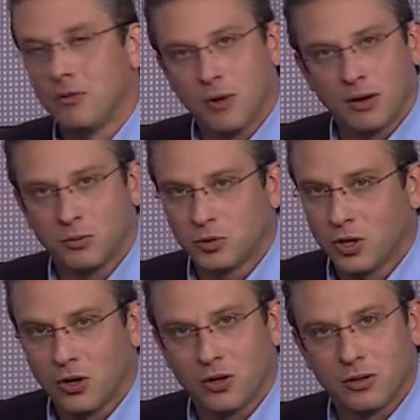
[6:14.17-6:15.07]
Un
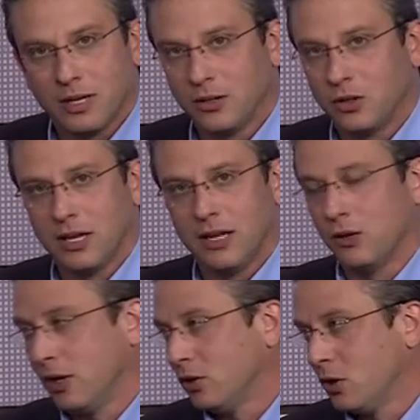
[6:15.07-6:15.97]
anuncio eh, donde
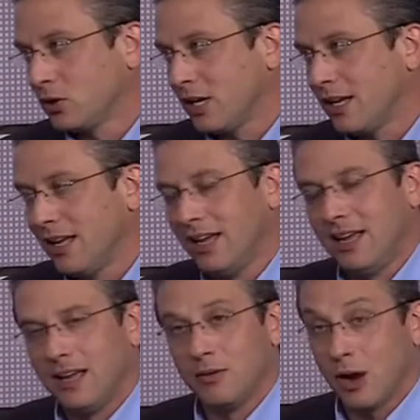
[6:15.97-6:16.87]
nos endosa
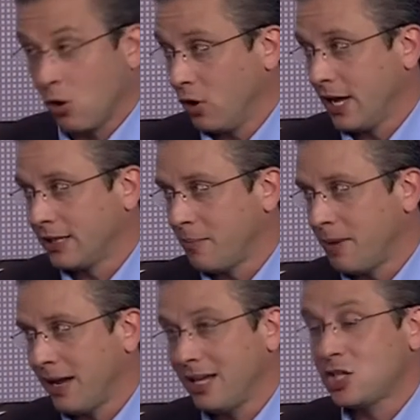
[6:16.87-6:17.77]
una gloria de este
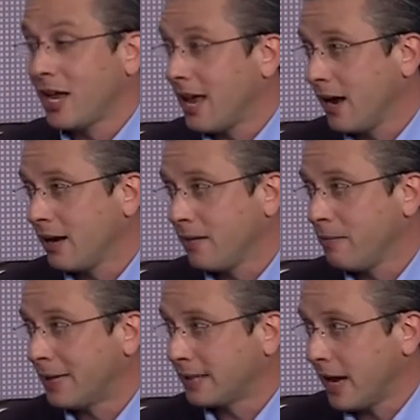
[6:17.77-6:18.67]
país, Chayán
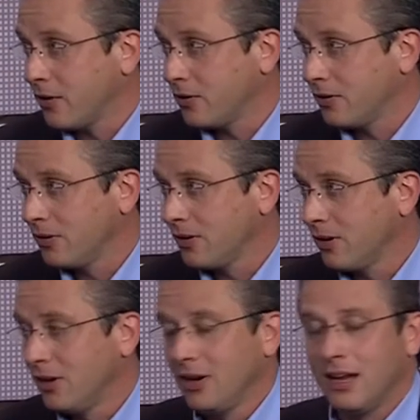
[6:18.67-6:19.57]
Vasallo,
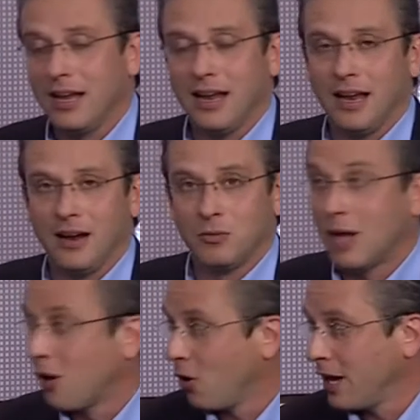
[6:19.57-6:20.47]

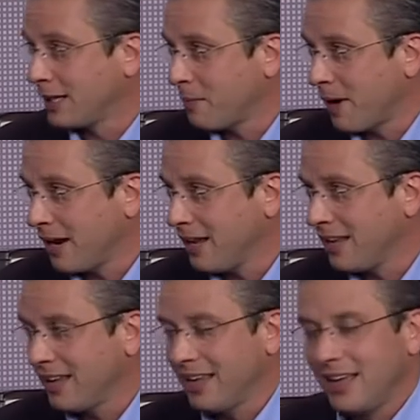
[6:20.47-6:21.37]
una gloria de este país.
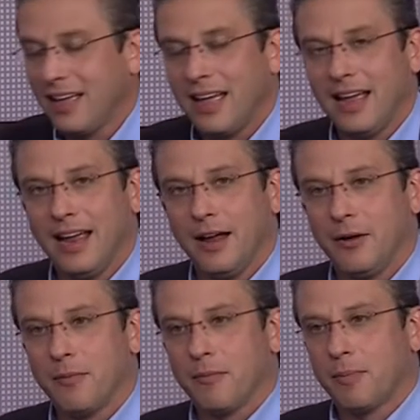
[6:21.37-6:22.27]
Eh,
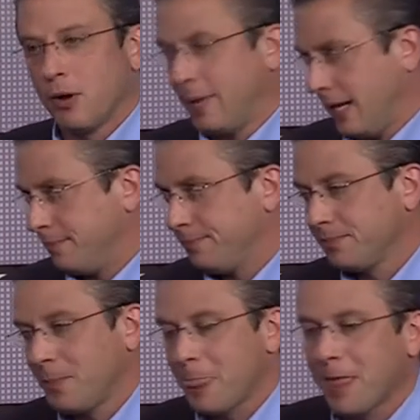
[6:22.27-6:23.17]
pero mira,
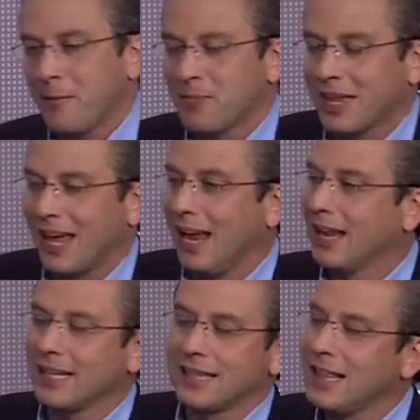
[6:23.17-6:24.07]
el
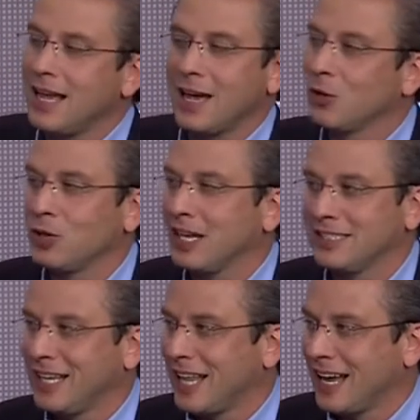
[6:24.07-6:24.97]
que te diga que no tiene
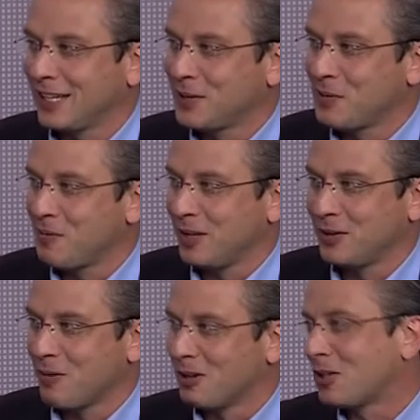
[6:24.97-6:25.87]
ansiedad en este
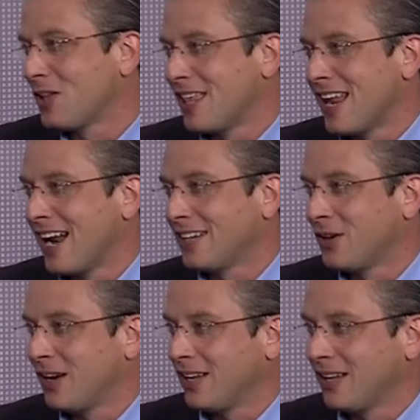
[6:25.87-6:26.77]
momento, a cuatro días de la ¿está muy
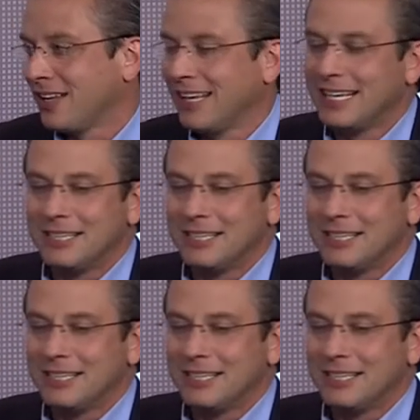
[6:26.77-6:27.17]
ansioso?